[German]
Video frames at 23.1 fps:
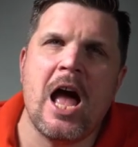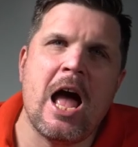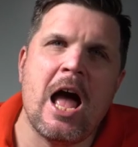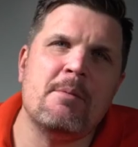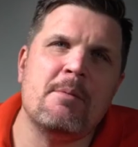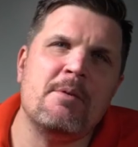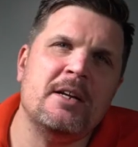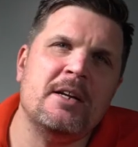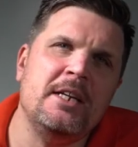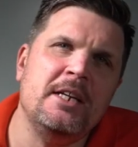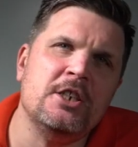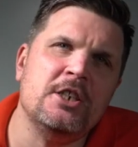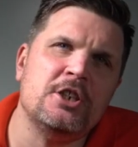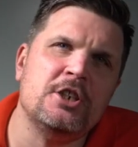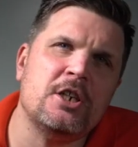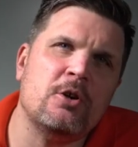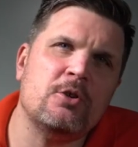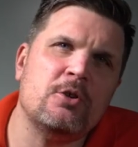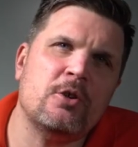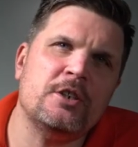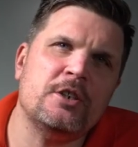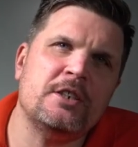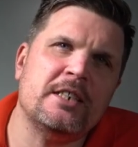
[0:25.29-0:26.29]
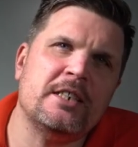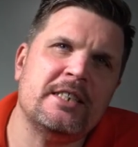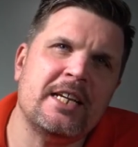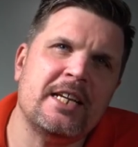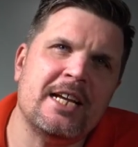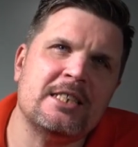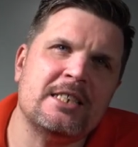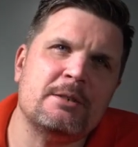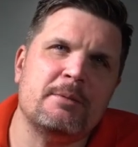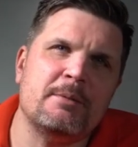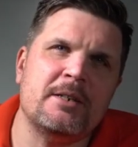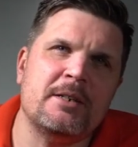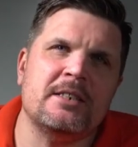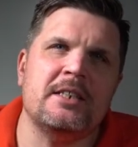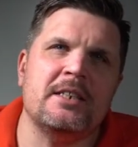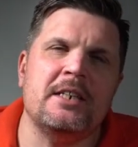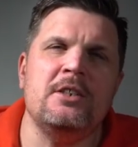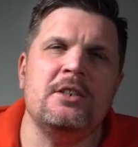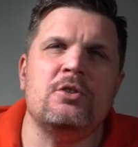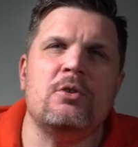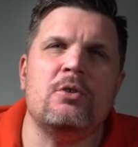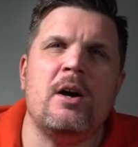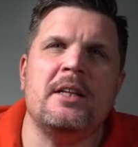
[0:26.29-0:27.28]
Aber ihr schaut euch jetzt erstmal das
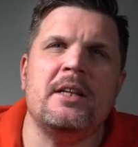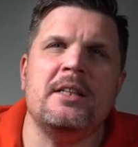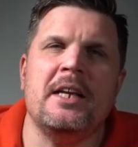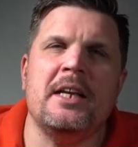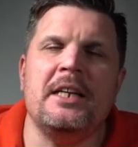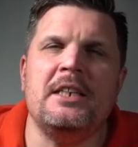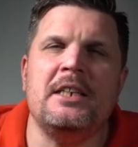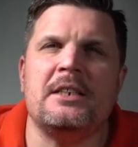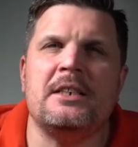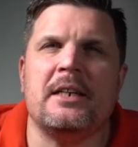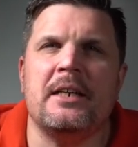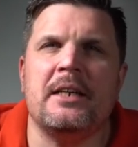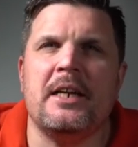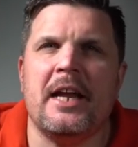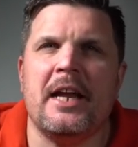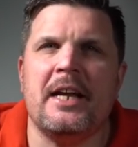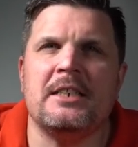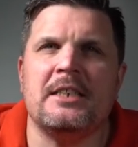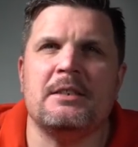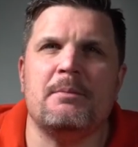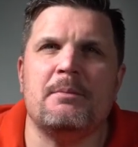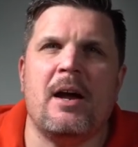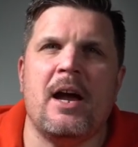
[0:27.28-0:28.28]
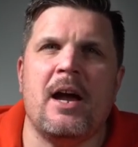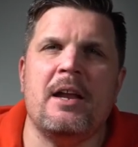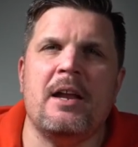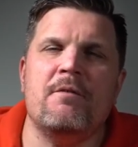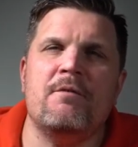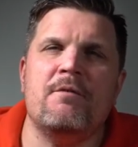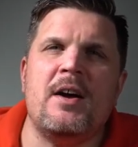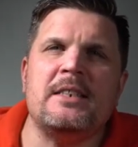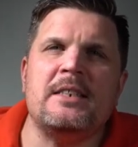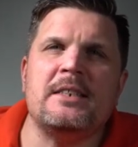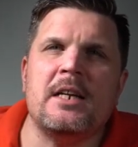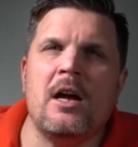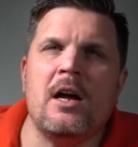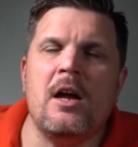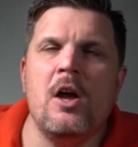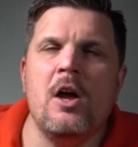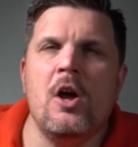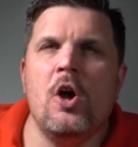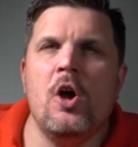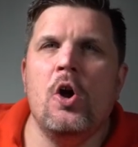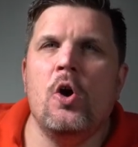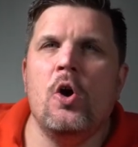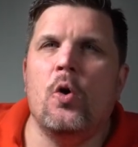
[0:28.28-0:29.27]
Intro an. Ich trinke erstmal ein
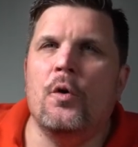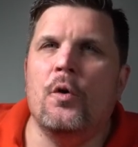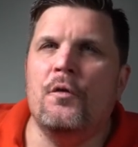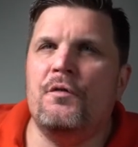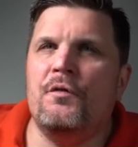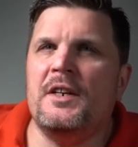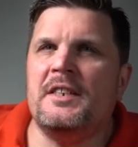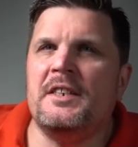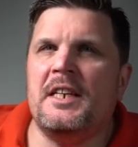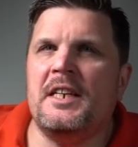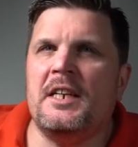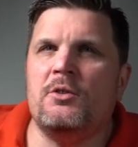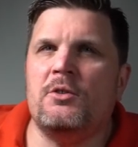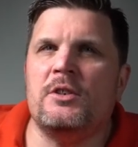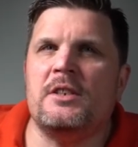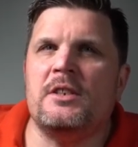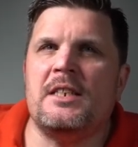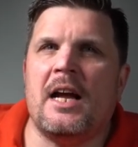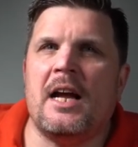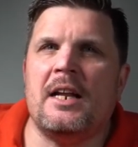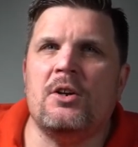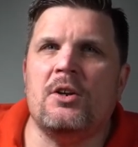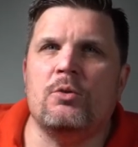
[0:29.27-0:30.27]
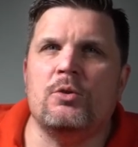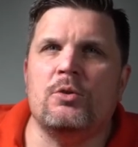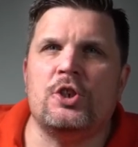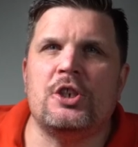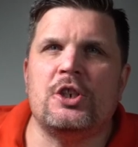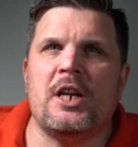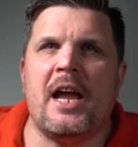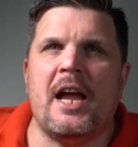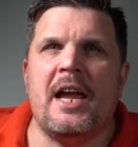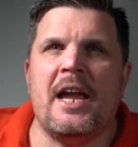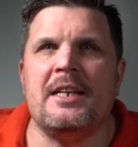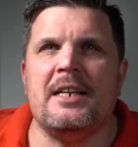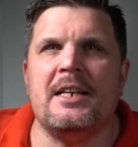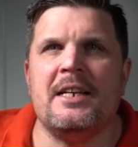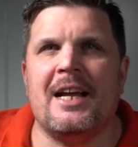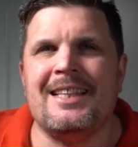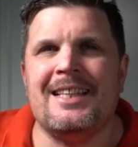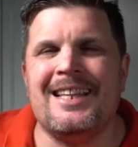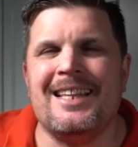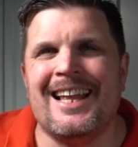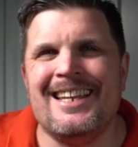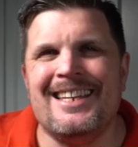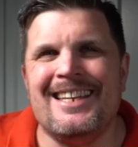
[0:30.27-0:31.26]
Wasser und wir sehen uns dann und steigen
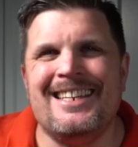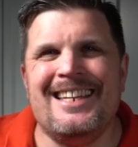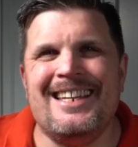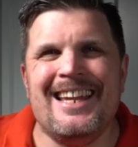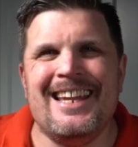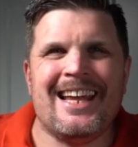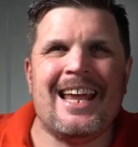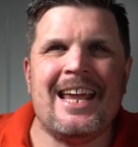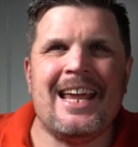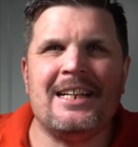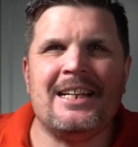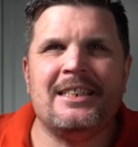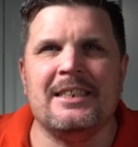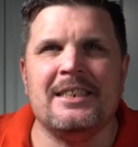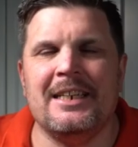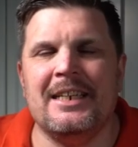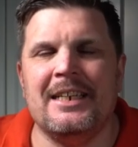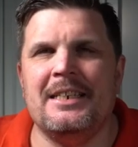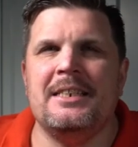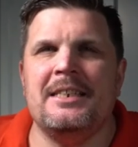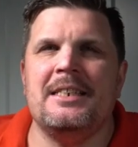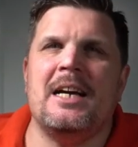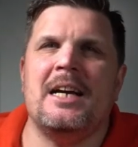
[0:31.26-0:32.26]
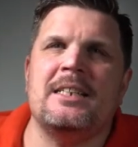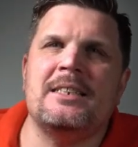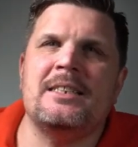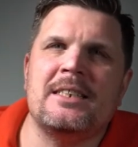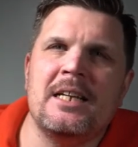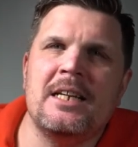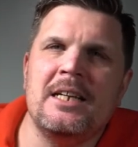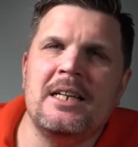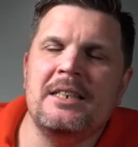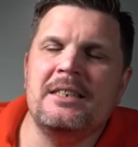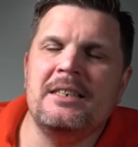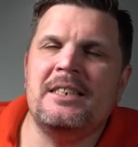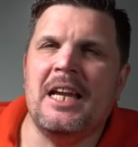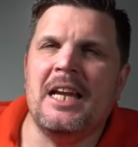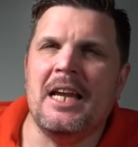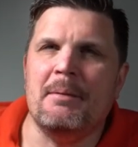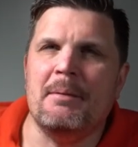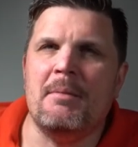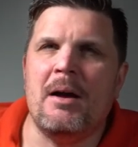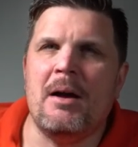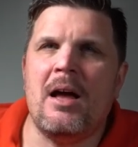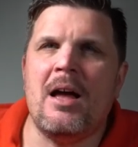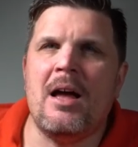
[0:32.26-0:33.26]
dann direkt in das
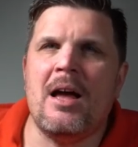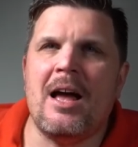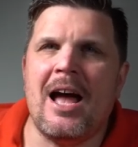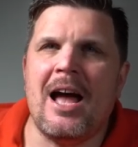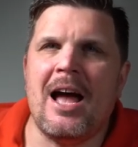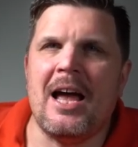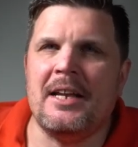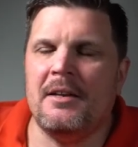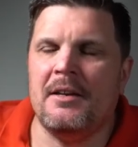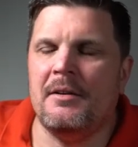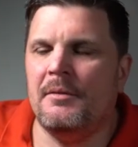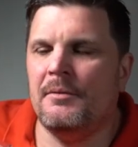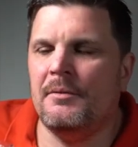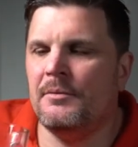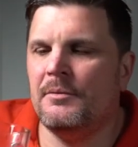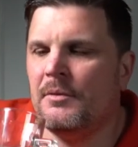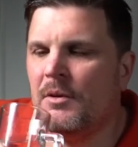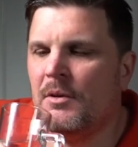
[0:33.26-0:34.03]
Thema ein.